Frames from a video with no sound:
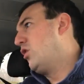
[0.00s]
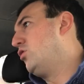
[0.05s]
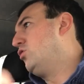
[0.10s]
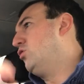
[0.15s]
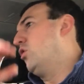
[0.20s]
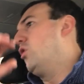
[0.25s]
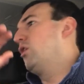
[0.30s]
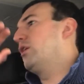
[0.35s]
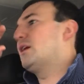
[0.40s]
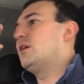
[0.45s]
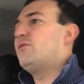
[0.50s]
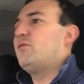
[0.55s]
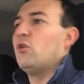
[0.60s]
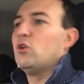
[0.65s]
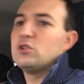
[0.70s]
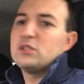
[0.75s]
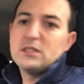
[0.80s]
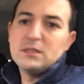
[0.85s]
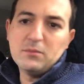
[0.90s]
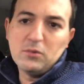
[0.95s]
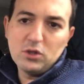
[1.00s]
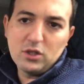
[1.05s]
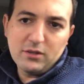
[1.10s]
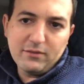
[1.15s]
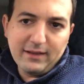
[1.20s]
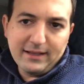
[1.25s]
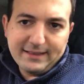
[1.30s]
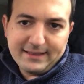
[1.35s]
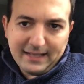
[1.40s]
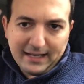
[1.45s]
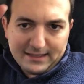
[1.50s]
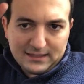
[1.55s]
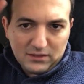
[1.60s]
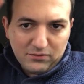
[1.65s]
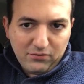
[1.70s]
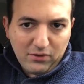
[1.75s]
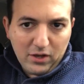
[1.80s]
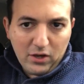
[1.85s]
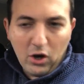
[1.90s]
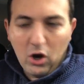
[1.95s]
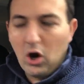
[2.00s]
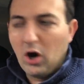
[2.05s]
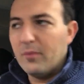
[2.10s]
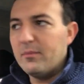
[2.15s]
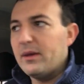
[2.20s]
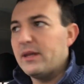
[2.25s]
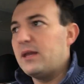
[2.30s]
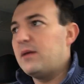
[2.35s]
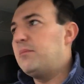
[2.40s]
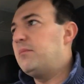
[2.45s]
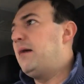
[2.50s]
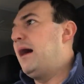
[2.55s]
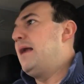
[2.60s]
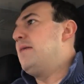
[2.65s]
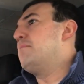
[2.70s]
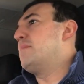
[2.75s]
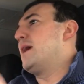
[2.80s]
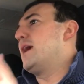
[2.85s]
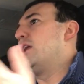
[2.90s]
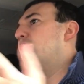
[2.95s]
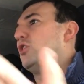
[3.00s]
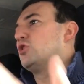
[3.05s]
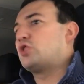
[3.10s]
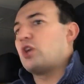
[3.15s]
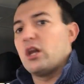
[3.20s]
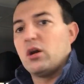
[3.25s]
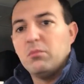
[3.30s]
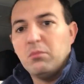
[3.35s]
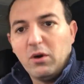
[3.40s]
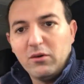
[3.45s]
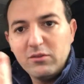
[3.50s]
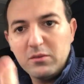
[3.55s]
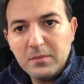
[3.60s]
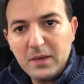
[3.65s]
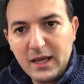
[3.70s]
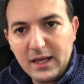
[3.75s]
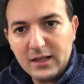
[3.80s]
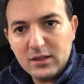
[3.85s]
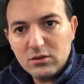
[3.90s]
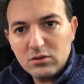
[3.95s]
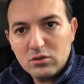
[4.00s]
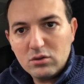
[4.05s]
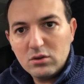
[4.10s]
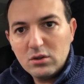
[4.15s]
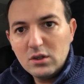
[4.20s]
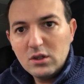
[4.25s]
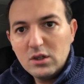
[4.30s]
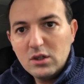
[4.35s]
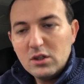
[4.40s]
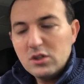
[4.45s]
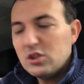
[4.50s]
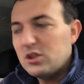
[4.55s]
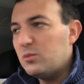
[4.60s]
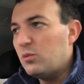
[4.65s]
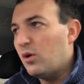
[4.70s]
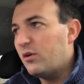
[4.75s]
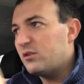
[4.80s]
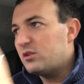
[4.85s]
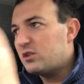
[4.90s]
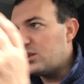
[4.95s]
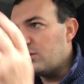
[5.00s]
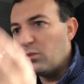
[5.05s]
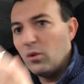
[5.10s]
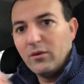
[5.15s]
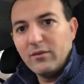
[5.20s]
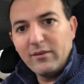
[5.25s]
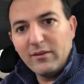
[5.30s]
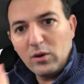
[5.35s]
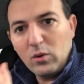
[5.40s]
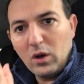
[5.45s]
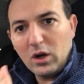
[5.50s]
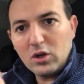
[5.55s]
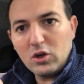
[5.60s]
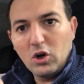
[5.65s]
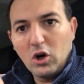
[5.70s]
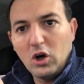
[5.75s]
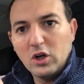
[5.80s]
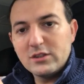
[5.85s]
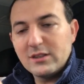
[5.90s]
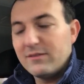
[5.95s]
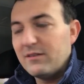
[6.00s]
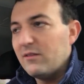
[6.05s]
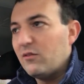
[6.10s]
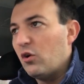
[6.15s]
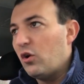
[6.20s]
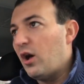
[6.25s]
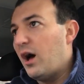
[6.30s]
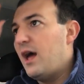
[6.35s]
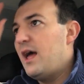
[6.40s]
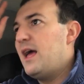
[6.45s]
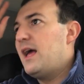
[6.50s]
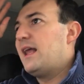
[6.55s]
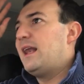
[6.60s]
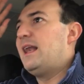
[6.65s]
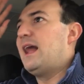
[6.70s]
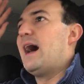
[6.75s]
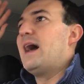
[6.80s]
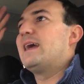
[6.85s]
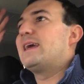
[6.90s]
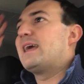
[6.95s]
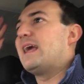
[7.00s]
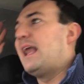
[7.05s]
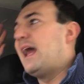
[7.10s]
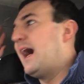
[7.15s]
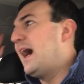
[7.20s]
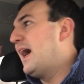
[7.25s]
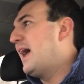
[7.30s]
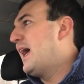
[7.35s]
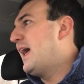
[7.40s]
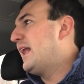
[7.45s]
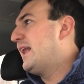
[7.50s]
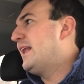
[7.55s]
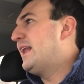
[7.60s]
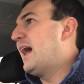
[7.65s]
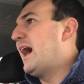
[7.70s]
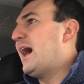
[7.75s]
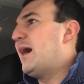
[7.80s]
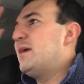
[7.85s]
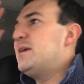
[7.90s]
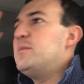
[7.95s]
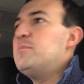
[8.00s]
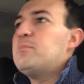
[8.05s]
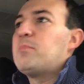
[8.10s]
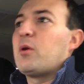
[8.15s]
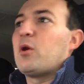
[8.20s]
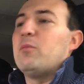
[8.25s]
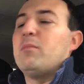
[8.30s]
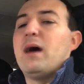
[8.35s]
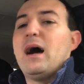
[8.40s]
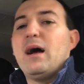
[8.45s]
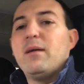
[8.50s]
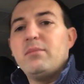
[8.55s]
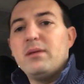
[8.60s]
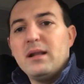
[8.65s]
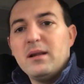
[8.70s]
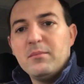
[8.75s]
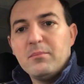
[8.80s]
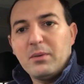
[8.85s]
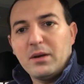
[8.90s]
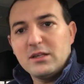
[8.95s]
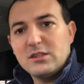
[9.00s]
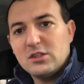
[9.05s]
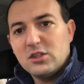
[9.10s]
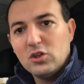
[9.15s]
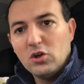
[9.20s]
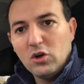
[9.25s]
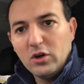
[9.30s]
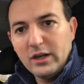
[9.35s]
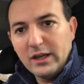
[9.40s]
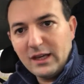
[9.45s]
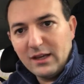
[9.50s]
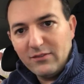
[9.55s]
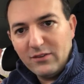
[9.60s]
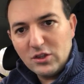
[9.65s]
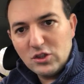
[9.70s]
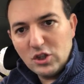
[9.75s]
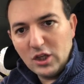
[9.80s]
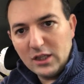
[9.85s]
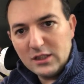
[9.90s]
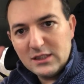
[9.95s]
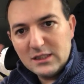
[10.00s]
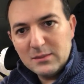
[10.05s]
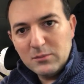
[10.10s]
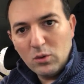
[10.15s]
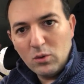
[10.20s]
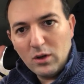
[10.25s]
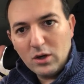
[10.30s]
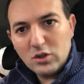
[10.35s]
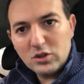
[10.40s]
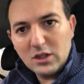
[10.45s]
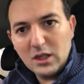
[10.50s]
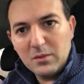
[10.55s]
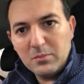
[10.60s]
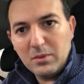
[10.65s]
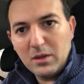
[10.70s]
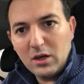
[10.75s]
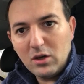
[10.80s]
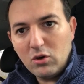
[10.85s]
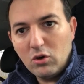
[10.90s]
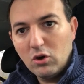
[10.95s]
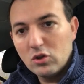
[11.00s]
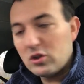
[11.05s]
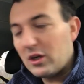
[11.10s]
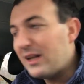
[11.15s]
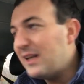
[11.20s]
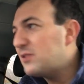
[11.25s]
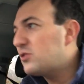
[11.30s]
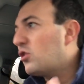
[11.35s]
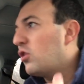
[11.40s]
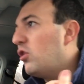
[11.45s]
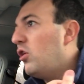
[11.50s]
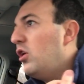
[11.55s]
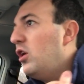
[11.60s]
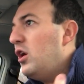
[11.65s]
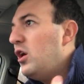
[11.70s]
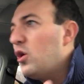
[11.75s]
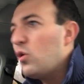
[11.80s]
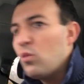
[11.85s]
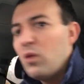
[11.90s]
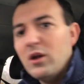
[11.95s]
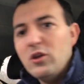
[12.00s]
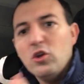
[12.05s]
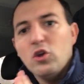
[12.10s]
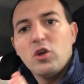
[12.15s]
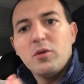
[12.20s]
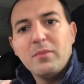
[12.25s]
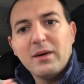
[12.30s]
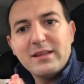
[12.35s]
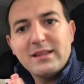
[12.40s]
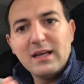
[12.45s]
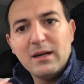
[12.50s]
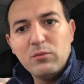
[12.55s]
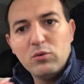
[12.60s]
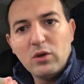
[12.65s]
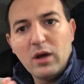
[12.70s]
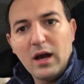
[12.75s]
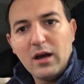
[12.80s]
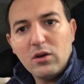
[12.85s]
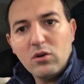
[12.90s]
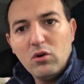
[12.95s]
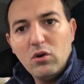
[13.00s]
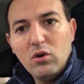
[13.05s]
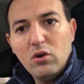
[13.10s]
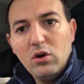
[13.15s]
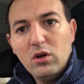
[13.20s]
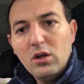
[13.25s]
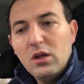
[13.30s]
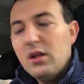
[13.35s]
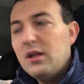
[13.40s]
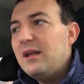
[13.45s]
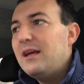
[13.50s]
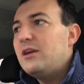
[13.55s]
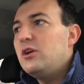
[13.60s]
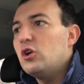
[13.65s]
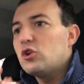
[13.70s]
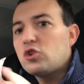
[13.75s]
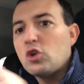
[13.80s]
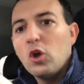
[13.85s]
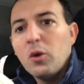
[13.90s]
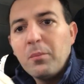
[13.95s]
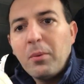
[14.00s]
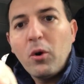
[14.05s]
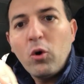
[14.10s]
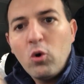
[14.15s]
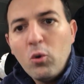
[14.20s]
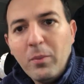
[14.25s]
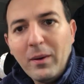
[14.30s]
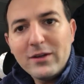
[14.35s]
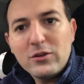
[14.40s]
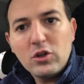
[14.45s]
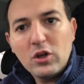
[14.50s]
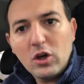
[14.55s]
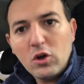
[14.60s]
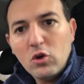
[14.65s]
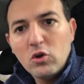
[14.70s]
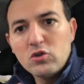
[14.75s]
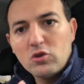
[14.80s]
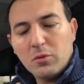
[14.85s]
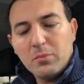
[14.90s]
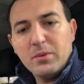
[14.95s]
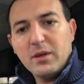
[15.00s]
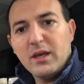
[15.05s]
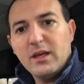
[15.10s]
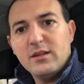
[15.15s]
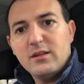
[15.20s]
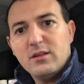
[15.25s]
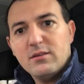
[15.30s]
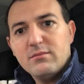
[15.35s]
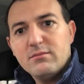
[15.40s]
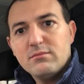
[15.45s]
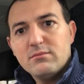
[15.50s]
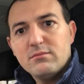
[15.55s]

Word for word: Non che fossimo diventati fenomeni, ma almeno c'era un movimento, si, muove, si muoveva qualcosa, avevo la, la, anche la la improbabile impressione che facessimo qualcosa di pericoloso. Adesso, no, quando noi battiamo un angolo, io sono preoccupato del contropiede.